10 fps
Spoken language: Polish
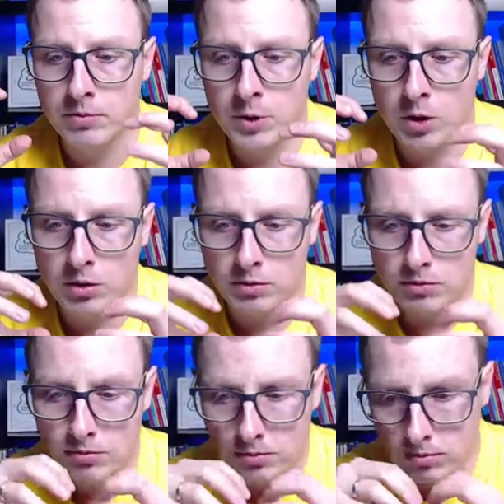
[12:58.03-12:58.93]
no,
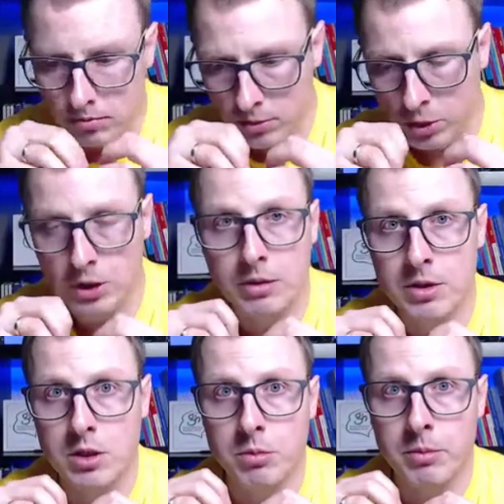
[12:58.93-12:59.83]
coś tam
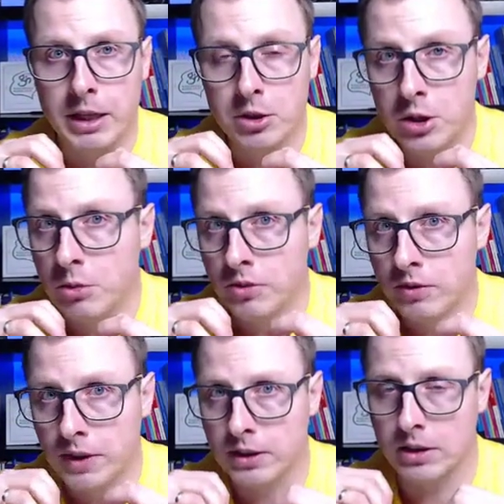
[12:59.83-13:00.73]
ze sobą, jakieś siły
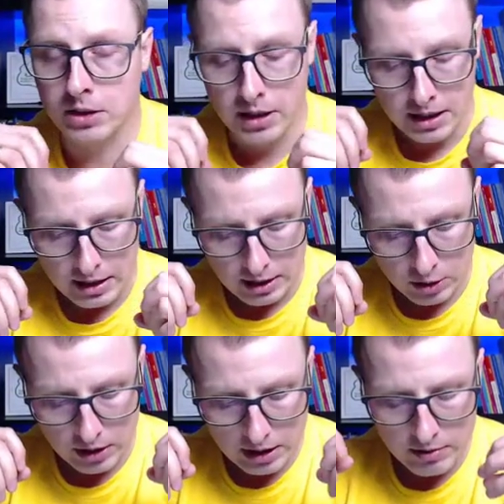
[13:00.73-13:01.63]
wytwarzać.
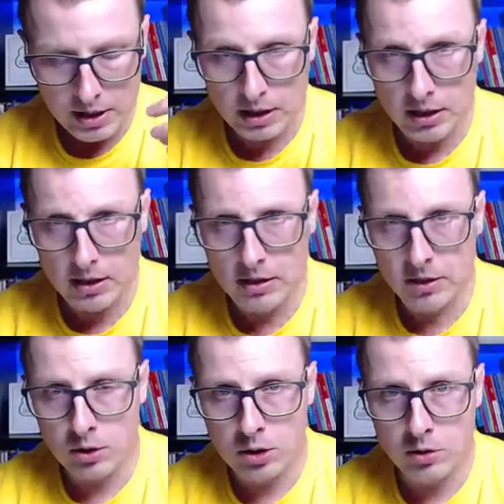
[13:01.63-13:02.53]
No i jednym z takich
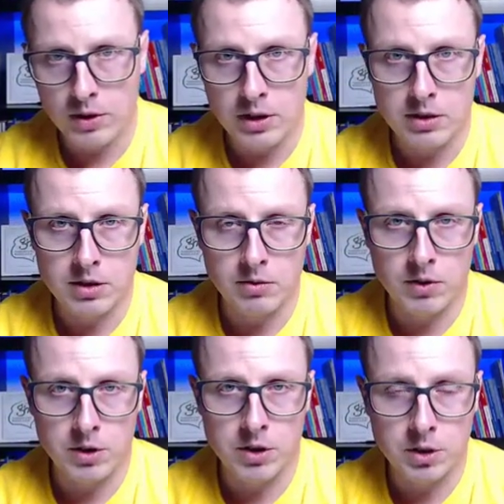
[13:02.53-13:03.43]
e, oddziaływań są
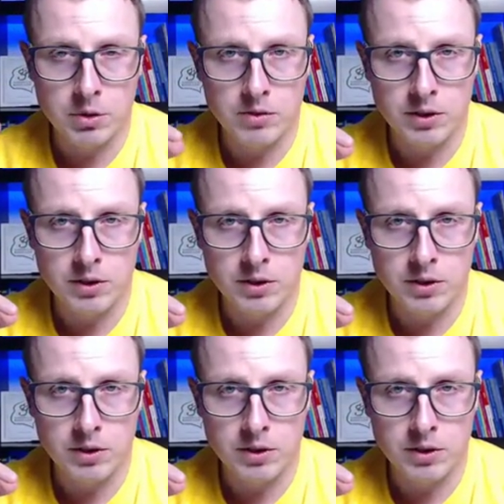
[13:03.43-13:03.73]
właśnie siły